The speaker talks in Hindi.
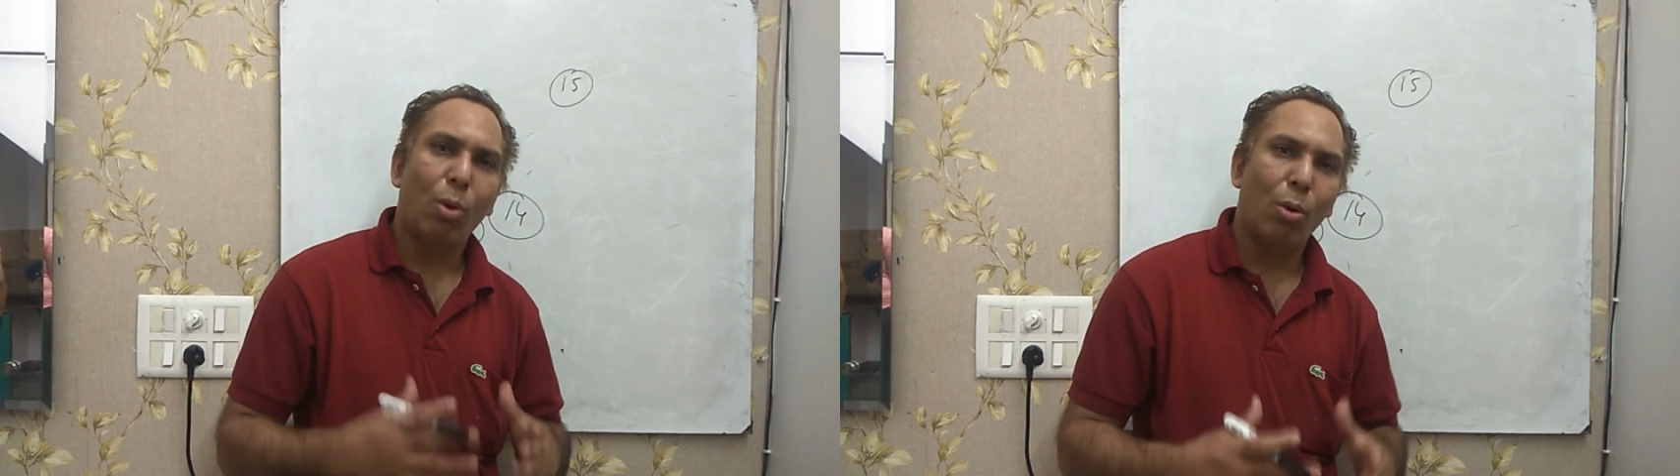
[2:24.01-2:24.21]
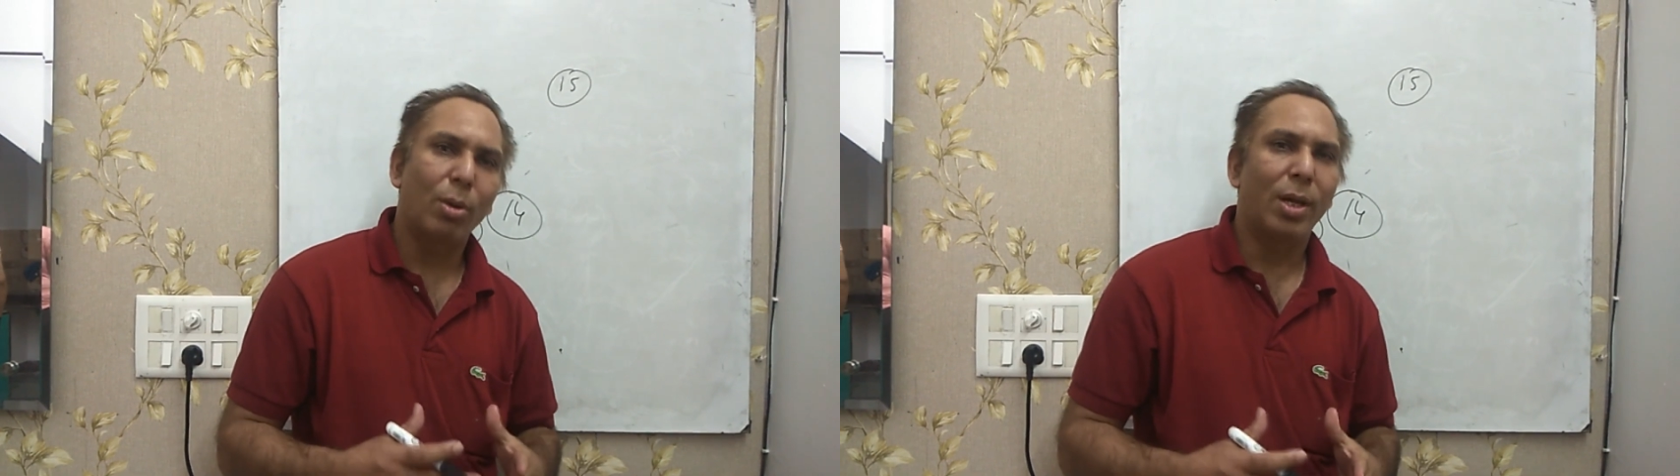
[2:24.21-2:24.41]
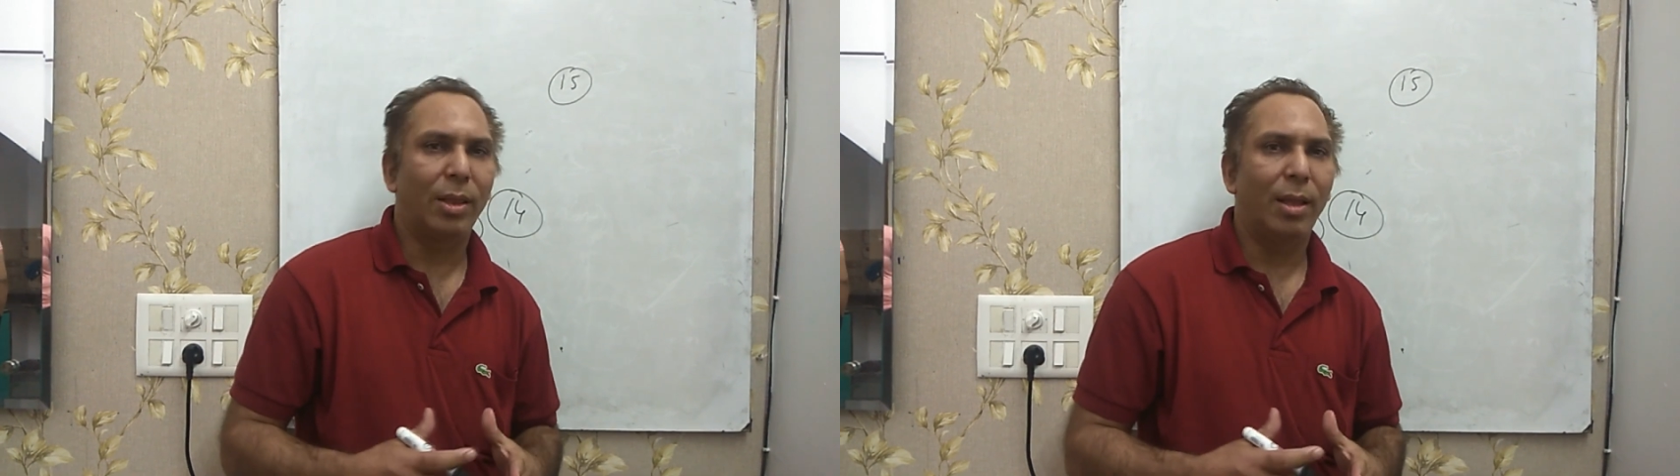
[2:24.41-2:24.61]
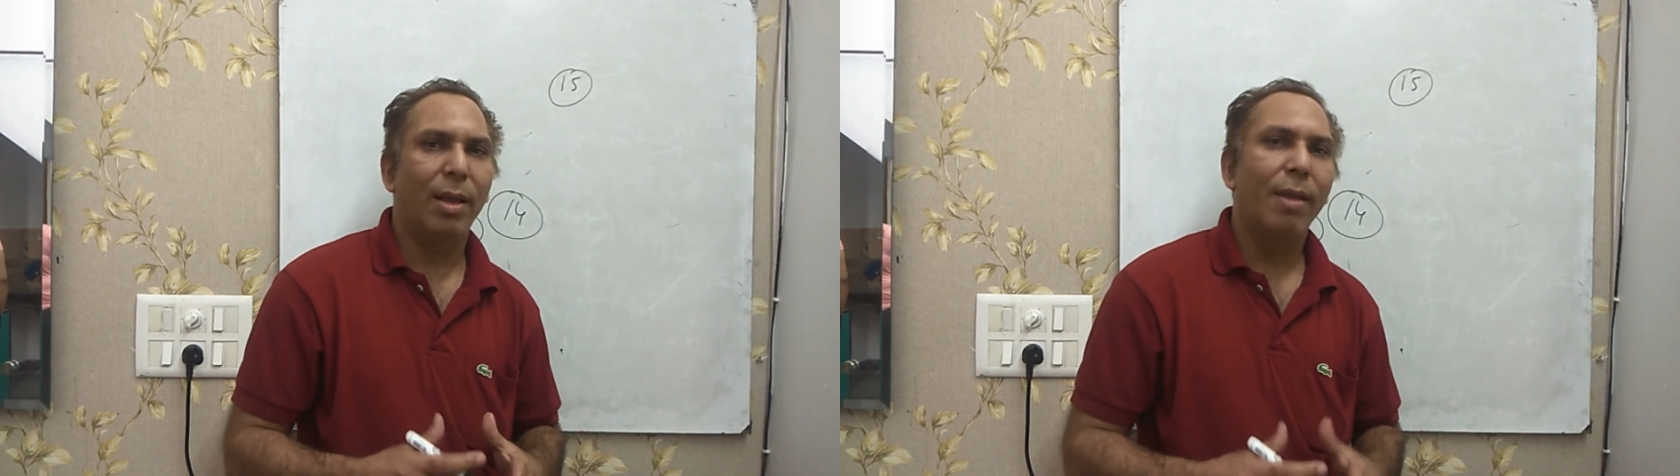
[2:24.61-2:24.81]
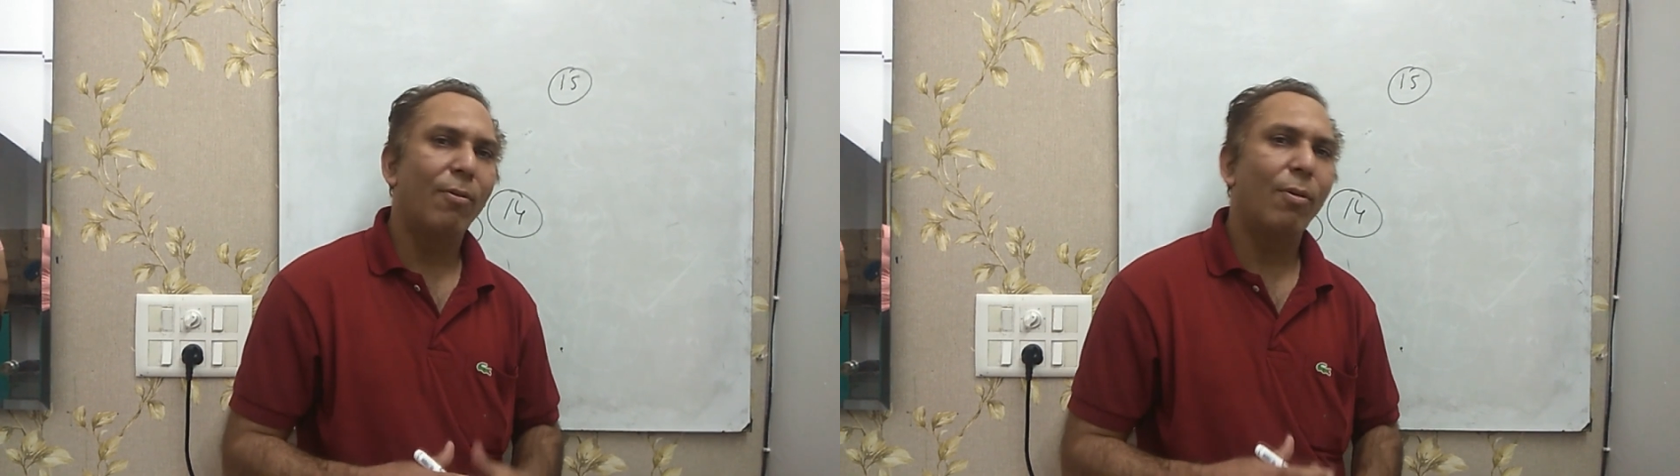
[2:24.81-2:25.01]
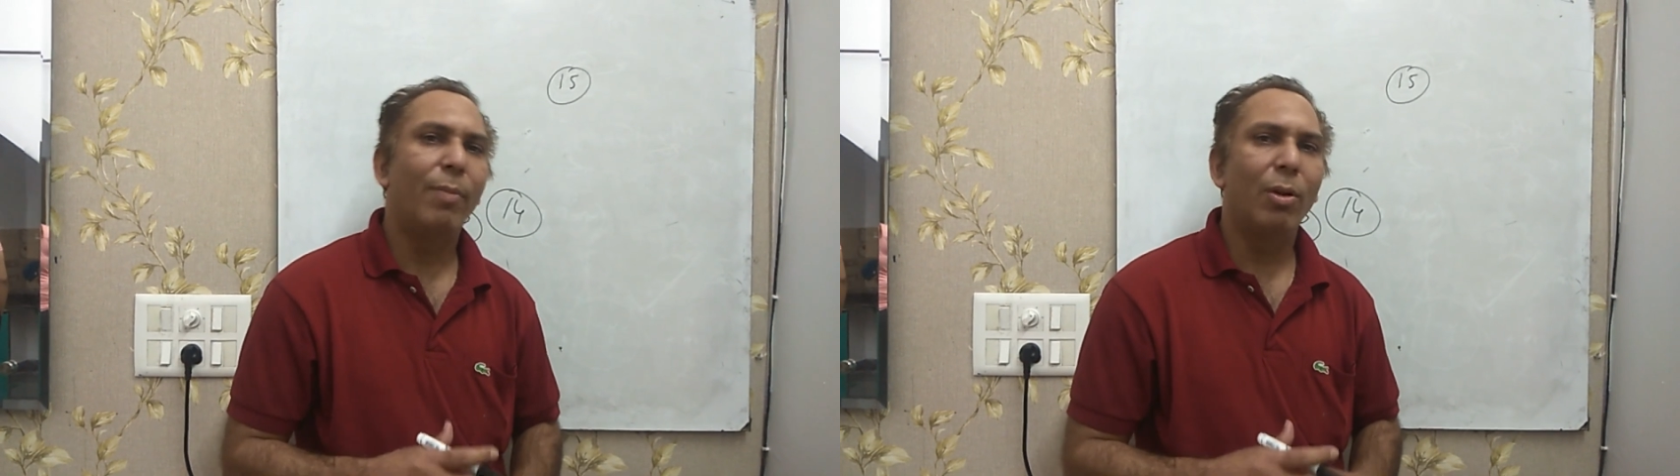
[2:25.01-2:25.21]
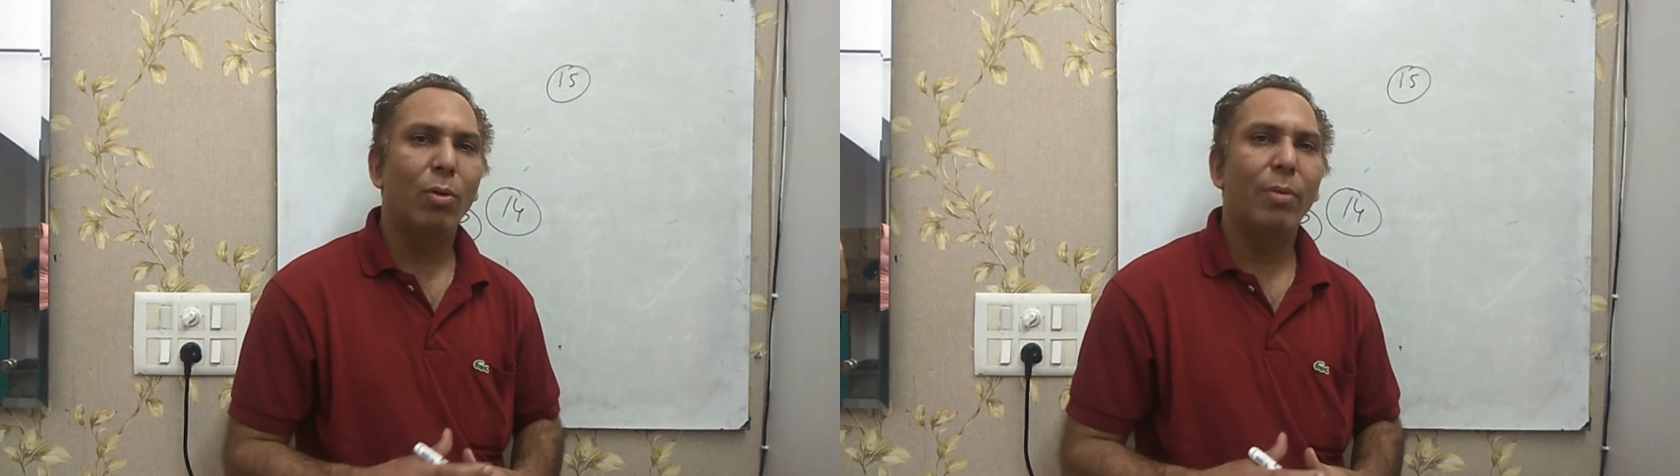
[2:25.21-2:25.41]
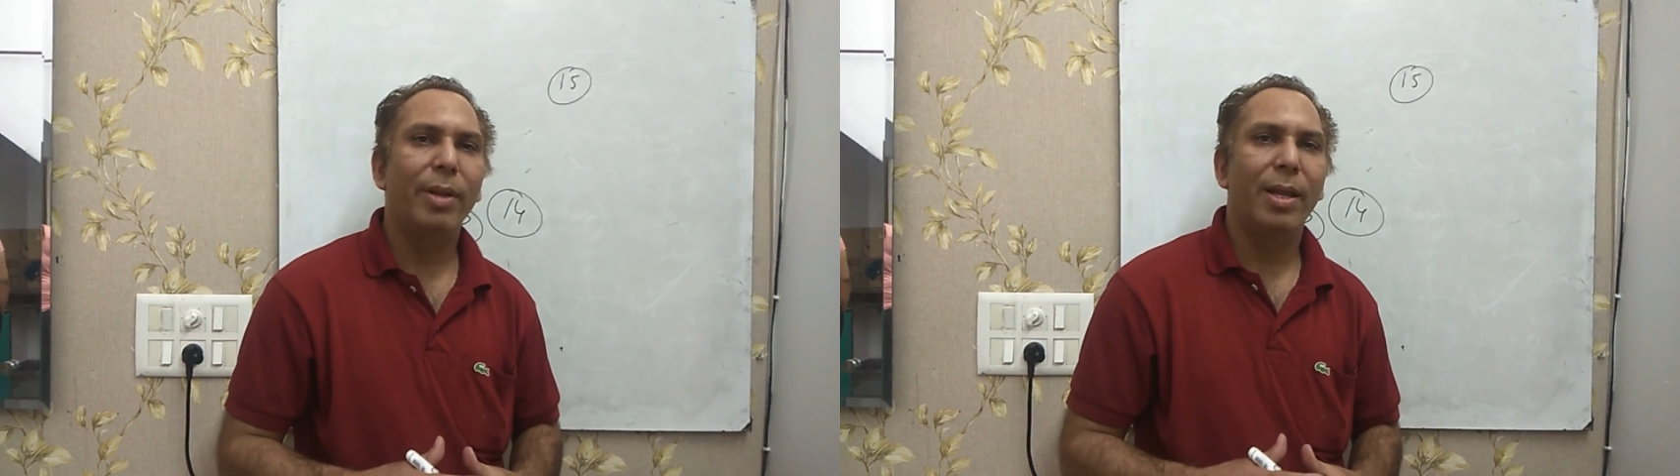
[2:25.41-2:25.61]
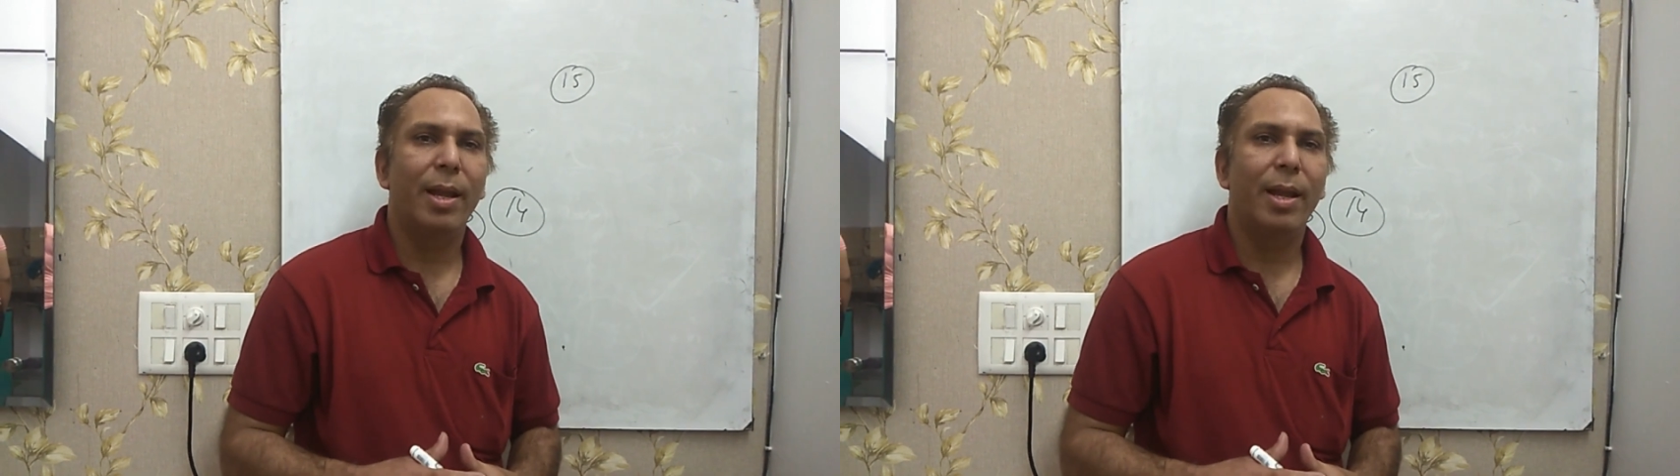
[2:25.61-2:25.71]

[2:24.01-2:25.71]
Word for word: थॉट आते हैं वो बिल्कुल भी